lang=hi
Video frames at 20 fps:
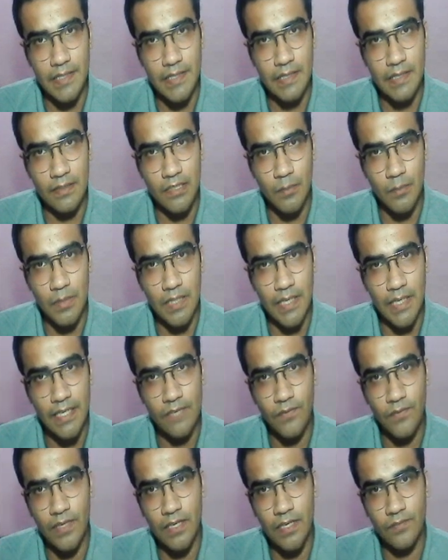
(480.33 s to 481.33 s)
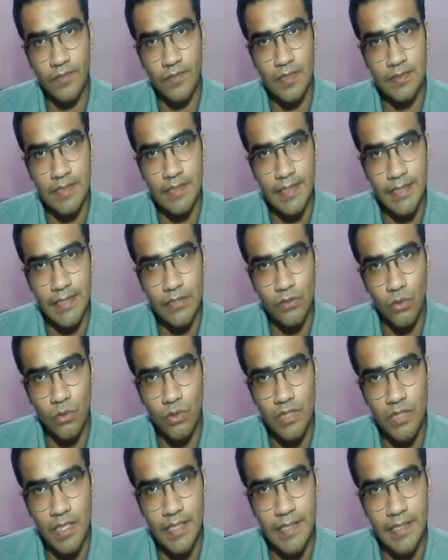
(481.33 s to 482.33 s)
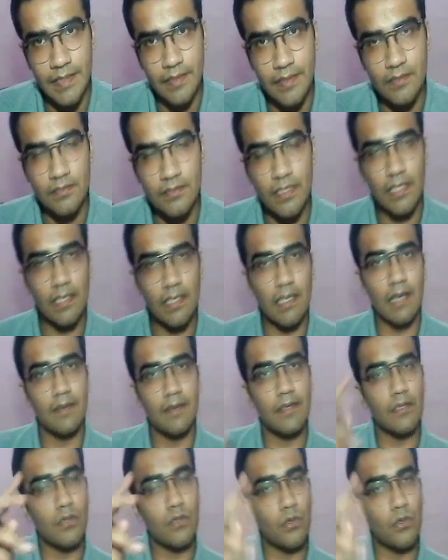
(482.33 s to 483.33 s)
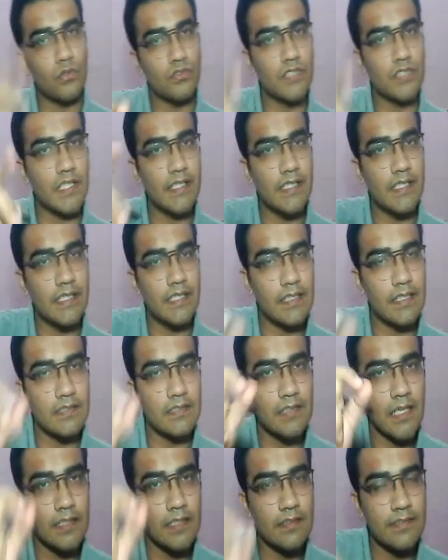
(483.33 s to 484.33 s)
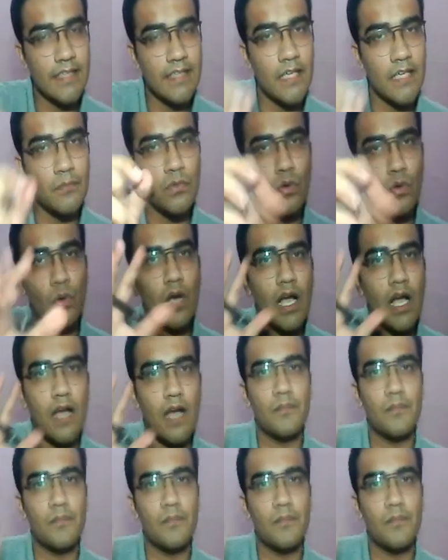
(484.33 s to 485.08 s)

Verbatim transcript: करके बताइए फटाफट से कि 2021 का कैलेंडर कौन से ईयर के साथ सेम होगा